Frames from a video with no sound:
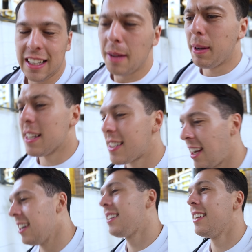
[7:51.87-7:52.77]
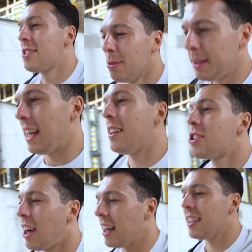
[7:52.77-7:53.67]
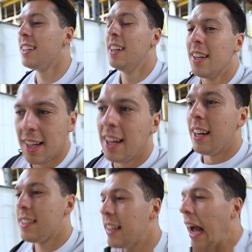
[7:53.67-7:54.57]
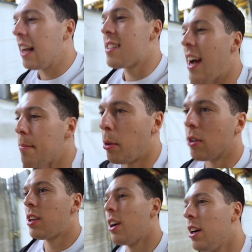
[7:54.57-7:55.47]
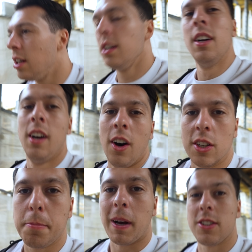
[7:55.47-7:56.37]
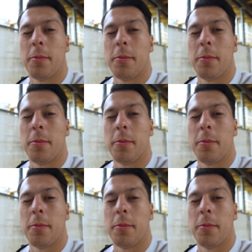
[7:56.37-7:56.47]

Ich glaube, jetzt dann zum Diätstart ist ein geiler Zeitpunkt. Und es passt